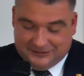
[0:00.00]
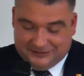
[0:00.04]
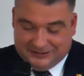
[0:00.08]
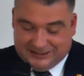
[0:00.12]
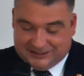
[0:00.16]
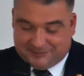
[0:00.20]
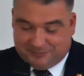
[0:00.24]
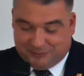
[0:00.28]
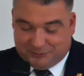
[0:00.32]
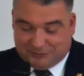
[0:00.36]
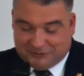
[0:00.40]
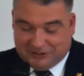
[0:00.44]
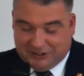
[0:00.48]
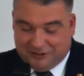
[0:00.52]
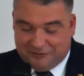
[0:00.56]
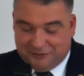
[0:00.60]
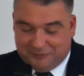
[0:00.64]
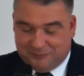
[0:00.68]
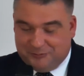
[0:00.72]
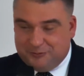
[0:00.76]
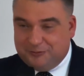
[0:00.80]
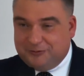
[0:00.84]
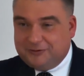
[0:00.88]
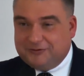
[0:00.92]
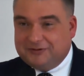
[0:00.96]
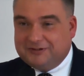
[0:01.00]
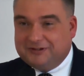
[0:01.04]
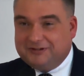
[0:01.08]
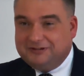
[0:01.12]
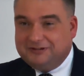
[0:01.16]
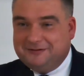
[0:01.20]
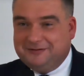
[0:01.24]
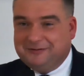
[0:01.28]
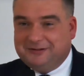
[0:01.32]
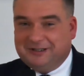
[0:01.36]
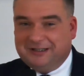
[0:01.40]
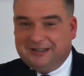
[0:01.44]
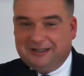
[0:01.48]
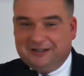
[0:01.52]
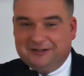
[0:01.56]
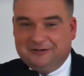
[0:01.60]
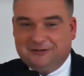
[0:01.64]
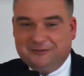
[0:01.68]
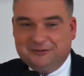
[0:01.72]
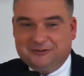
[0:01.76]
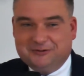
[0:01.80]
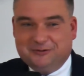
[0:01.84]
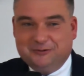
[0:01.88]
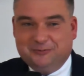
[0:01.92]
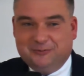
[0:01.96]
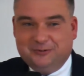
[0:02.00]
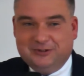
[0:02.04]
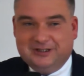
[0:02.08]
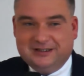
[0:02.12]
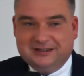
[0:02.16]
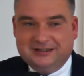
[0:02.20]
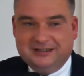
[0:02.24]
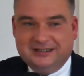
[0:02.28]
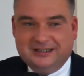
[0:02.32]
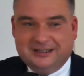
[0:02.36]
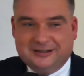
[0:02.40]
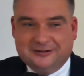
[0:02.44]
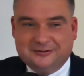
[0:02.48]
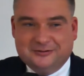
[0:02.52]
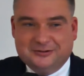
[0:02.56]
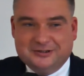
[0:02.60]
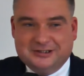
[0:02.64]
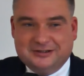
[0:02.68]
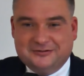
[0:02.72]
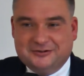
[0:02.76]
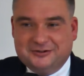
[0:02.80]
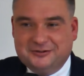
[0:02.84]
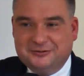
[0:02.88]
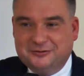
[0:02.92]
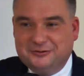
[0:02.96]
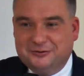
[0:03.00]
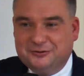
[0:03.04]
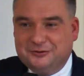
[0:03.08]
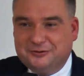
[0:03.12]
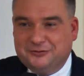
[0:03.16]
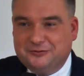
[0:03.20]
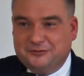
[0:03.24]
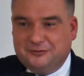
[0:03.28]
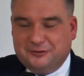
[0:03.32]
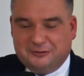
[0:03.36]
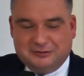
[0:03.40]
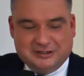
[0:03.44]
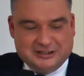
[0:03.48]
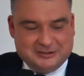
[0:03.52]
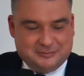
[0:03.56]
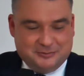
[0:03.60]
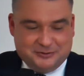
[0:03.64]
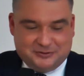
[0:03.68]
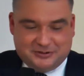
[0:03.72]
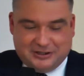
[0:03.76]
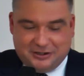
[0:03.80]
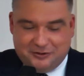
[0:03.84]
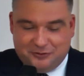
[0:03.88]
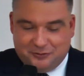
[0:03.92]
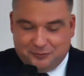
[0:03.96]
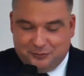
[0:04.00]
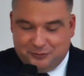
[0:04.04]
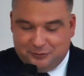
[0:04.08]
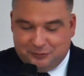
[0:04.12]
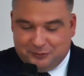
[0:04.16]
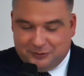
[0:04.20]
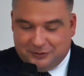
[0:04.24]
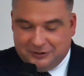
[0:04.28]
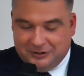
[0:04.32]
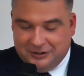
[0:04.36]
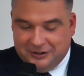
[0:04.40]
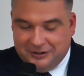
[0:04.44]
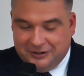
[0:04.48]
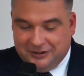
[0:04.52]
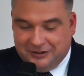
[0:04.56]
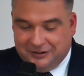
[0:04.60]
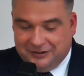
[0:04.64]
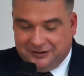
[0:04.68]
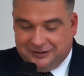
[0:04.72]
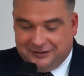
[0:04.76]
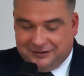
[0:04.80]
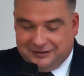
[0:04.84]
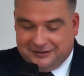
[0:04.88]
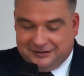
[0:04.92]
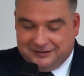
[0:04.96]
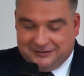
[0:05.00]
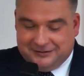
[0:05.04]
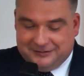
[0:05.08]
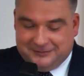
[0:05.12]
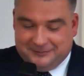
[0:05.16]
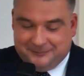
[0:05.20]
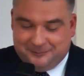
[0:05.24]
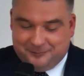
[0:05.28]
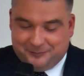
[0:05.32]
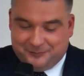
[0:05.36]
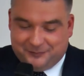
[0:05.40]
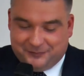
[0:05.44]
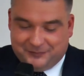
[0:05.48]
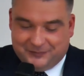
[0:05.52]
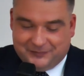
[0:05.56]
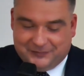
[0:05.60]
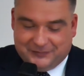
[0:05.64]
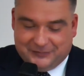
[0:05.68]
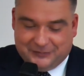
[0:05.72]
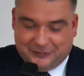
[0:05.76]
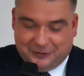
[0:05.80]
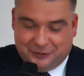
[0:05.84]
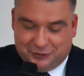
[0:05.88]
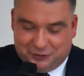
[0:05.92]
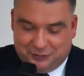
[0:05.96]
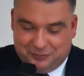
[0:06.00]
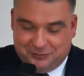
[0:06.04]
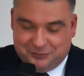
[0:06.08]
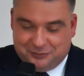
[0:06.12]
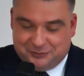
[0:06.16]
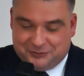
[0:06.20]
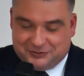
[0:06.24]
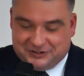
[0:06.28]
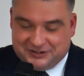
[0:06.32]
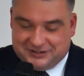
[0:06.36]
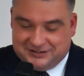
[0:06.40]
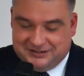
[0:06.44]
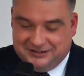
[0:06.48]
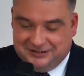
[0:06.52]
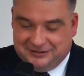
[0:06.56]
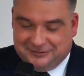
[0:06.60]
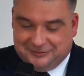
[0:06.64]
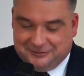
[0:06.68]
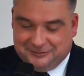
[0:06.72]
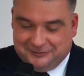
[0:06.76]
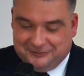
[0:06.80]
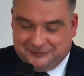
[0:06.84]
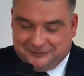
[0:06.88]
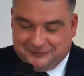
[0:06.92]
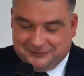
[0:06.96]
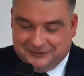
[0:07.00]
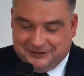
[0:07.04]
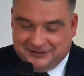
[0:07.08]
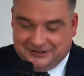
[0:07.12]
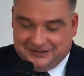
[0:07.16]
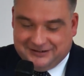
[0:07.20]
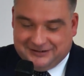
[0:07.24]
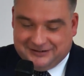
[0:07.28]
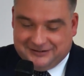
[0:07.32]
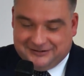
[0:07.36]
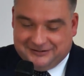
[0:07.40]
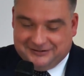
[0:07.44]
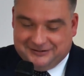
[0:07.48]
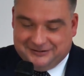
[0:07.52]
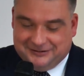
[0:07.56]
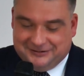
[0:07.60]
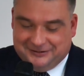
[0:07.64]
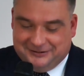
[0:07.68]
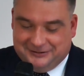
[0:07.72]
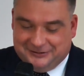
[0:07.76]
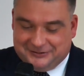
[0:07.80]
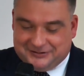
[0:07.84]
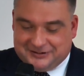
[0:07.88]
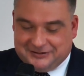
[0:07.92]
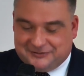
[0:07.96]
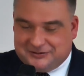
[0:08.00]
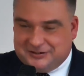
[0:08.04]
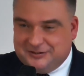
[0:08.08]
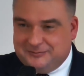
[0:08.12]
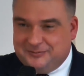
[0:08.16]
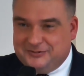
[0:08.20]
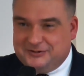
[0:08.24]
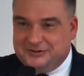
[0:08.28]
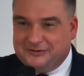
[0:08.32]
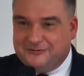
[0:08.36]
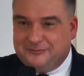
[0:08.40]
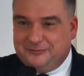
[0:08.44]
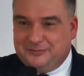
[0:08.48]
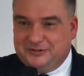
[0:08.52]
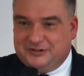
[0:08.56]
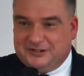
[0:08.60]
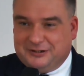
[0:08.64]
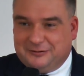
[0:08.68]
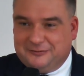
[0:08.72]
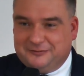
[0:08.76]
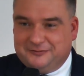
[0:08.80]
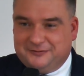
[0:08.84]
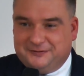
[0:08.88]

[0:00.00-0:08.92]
Na spotkaniu było, tak jak to skrupulatnie Artur zawsze odnotowywał, na spotkaniu było um, ośmiu uczestników y, i on zawsze pisał